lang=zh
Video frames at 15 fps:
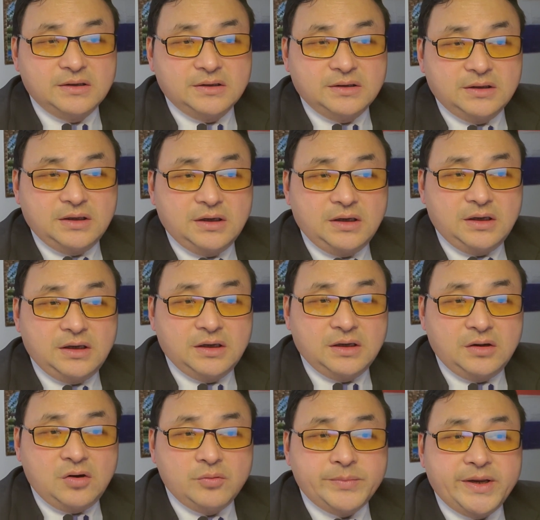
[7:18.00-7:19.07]
呃，
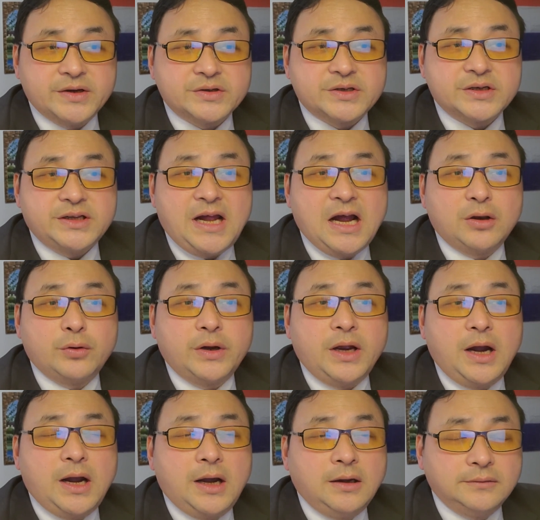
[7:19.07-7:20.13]
后面是一大堆
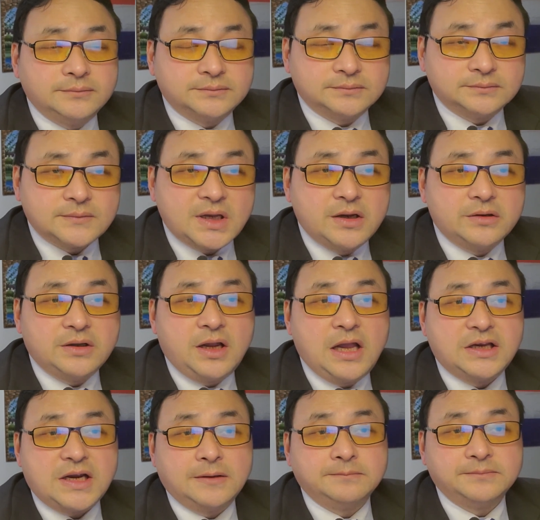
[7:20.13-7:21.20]
啊。他
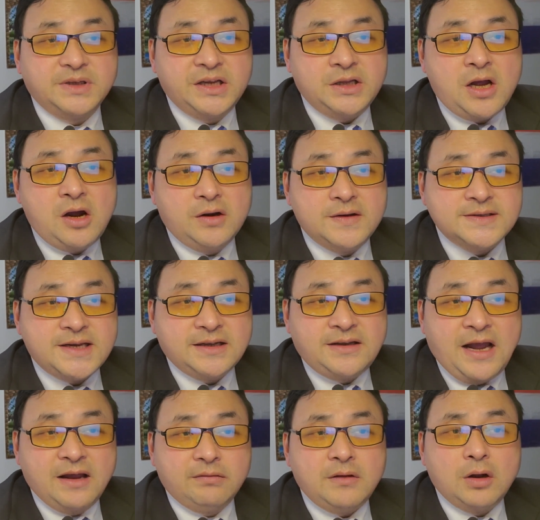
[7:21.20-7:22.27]
讲，领导人在
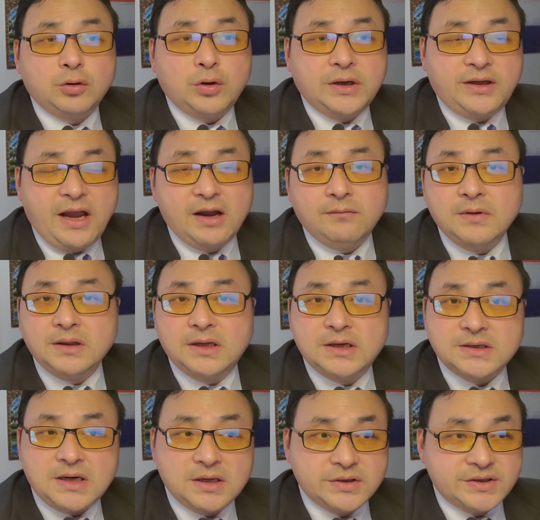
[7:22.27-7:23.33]
谈到对台问题
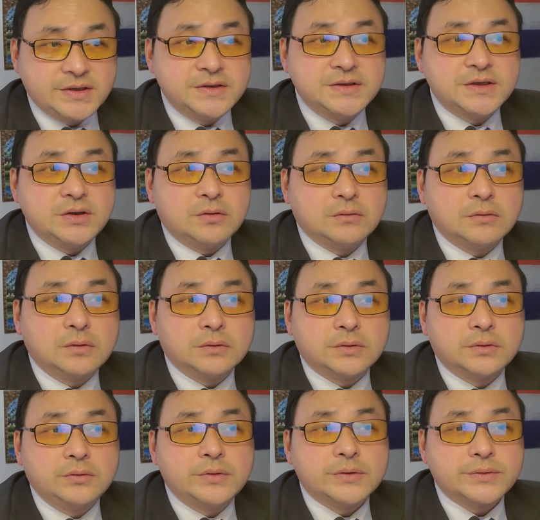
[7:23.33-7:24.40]
上，曾经有过
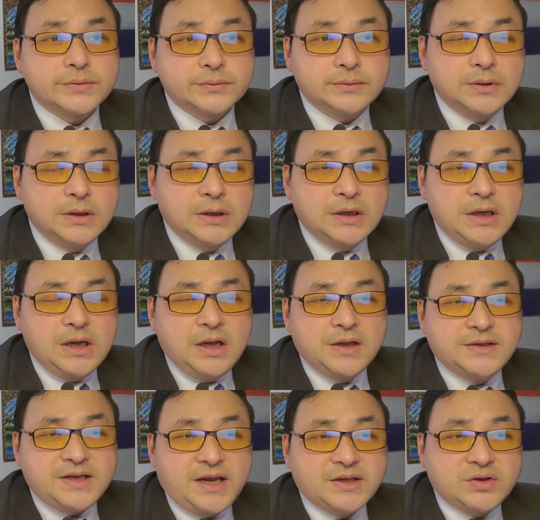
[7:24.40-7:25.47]
论述，
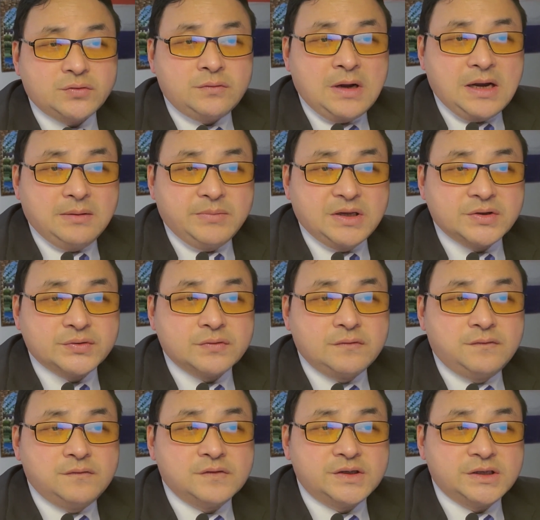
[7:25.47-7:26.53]
在中华民族
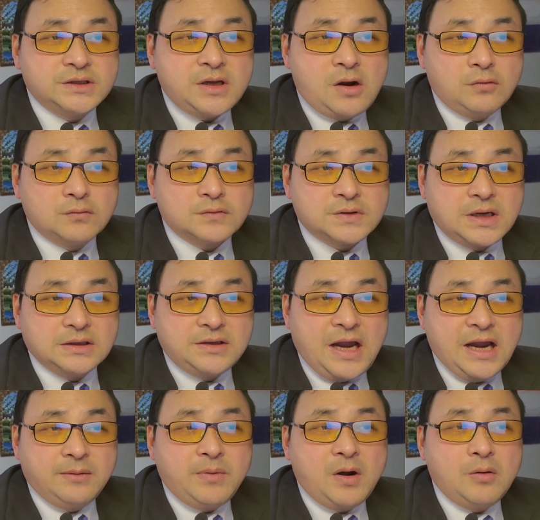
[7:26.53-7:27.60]
复兴道路上，
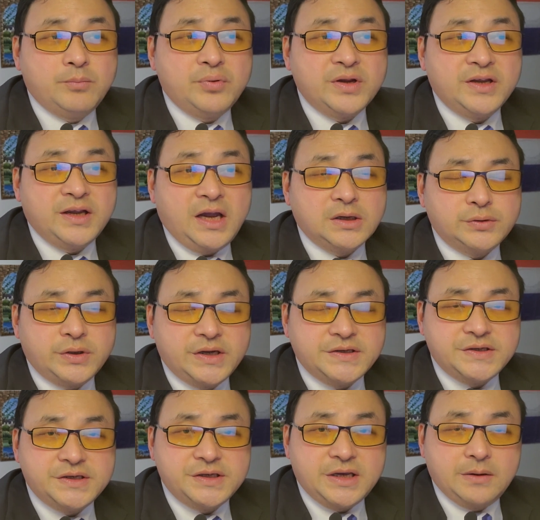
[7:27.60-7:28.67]
台胞不应该缺
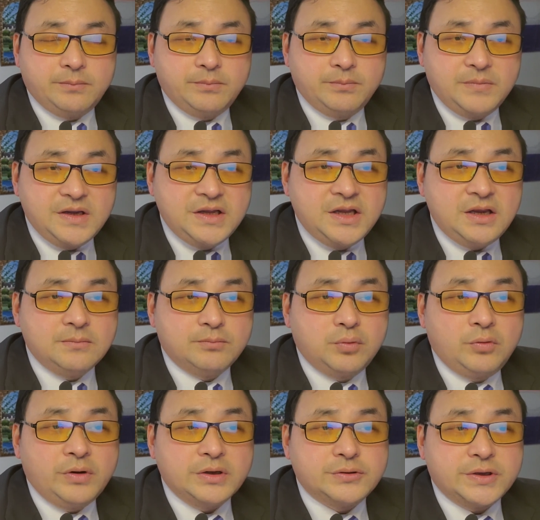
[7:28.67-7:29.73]
席，也一定不
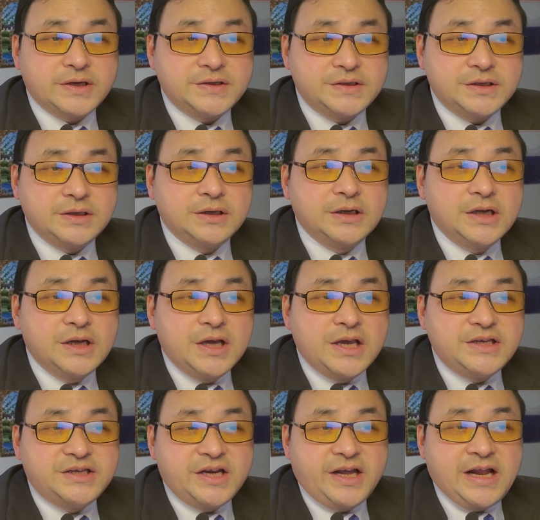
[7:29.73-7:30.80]
会缺席。
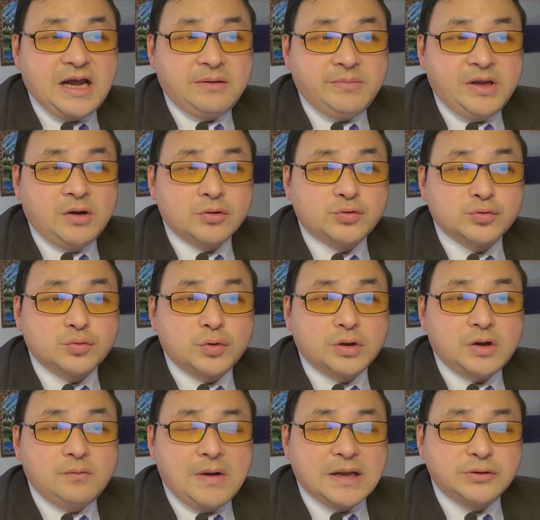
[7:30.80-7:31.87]
显然，没有祖国的
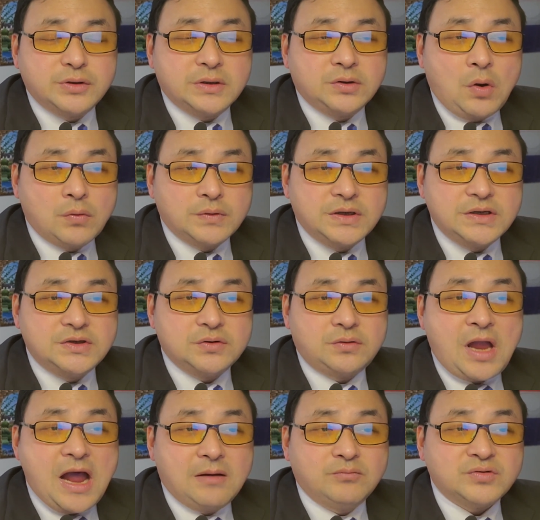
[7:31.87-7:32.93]
完整统一，就
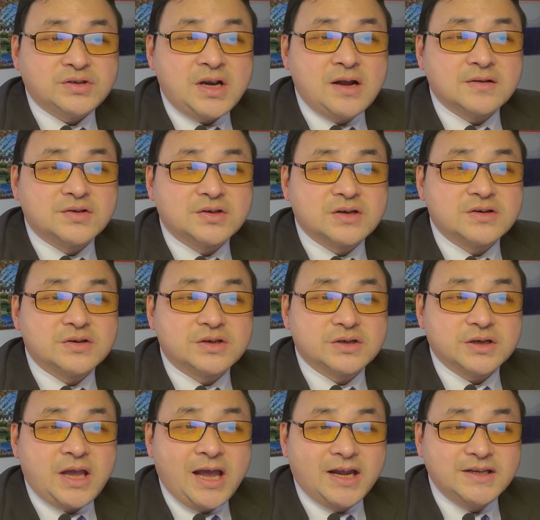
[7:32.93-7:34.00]
谈不上正式
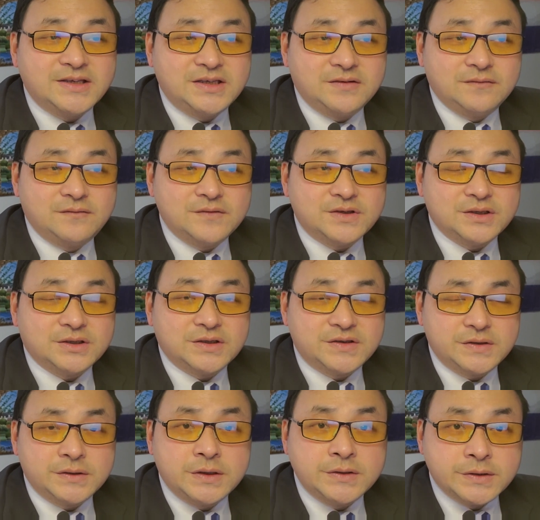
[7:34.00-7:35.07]
开启复兴的
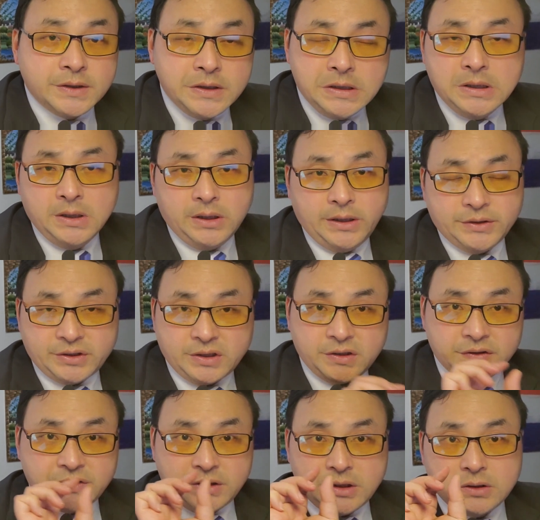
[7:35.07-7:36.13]
新征程。呃，这个
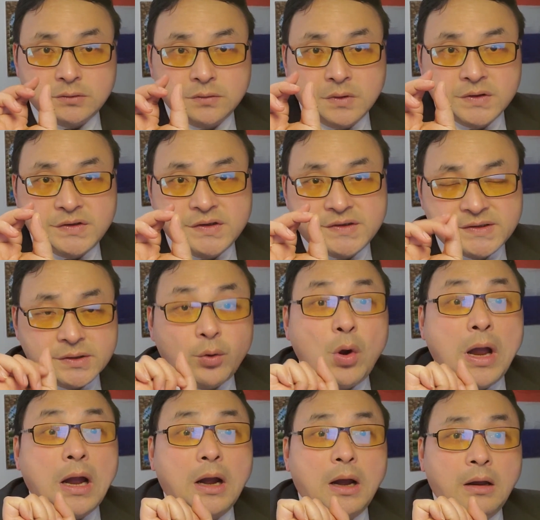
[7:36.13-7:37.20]
是一个逻辑置换
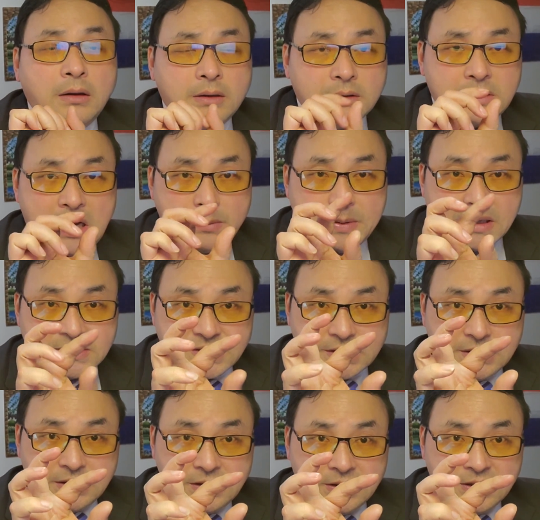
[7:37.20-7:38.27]
啊，他把这
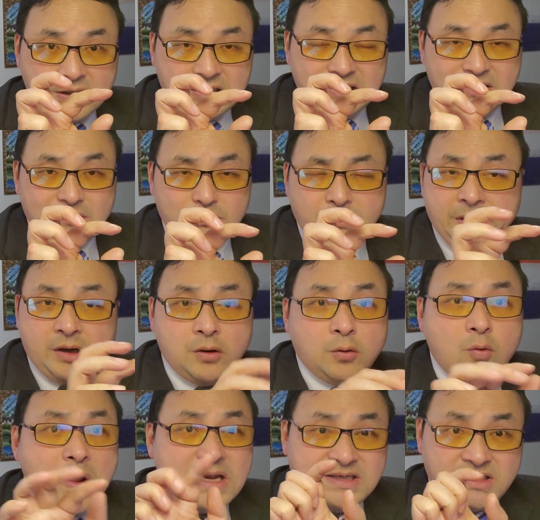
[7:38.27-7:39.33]
个没有
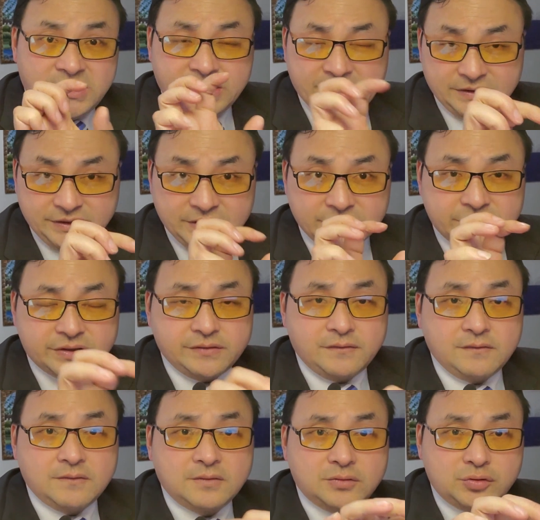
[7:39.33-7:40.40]
关系的两件事
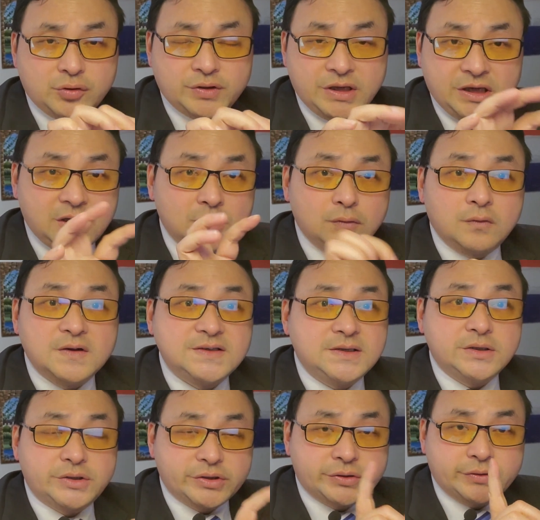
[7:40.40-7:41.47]
做成一个逻辑，
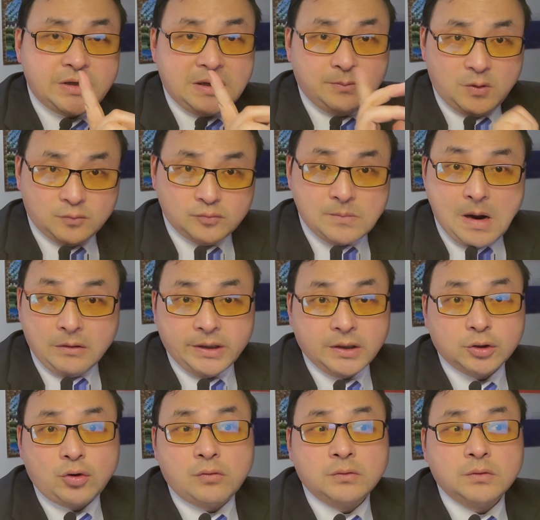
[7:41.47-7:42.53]
这就是他们五毛的一个
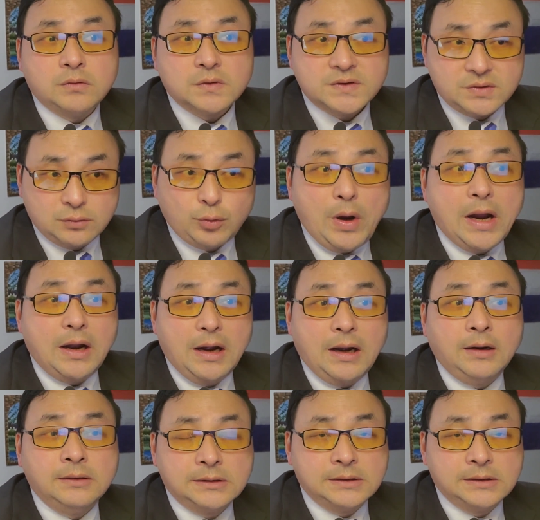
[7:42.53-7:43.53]
通用的手段啊